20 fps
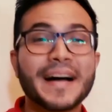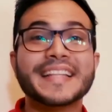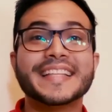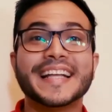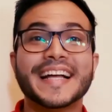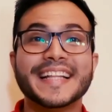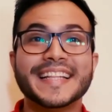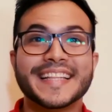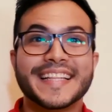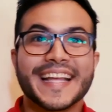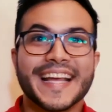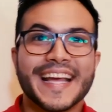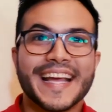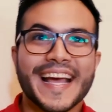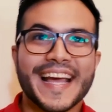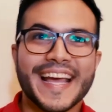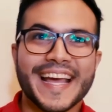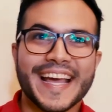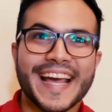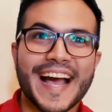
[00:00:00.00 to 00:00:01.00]

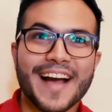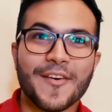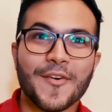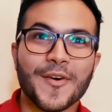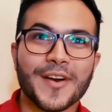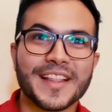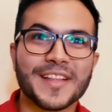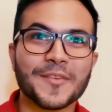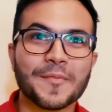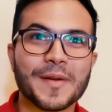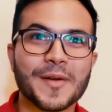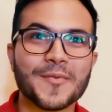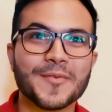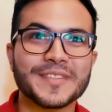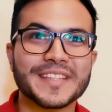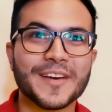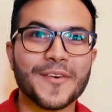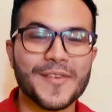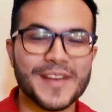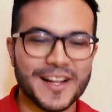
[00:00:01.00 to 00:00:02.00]
Bastante eh, acorde a tu
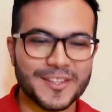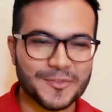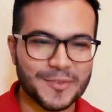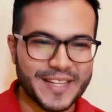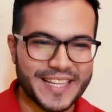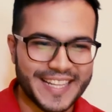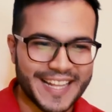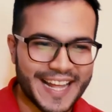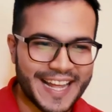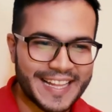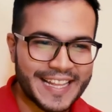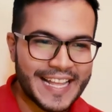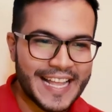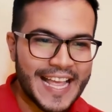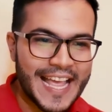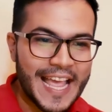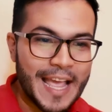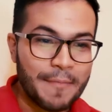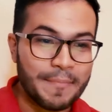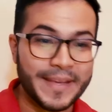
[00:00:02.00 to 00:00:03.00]
pregunta con la actualidad.
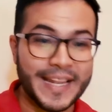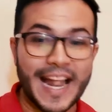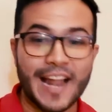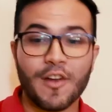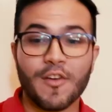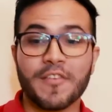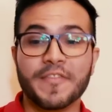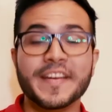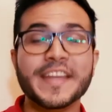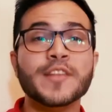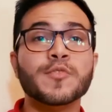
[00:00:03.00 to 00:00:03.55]
Mira, los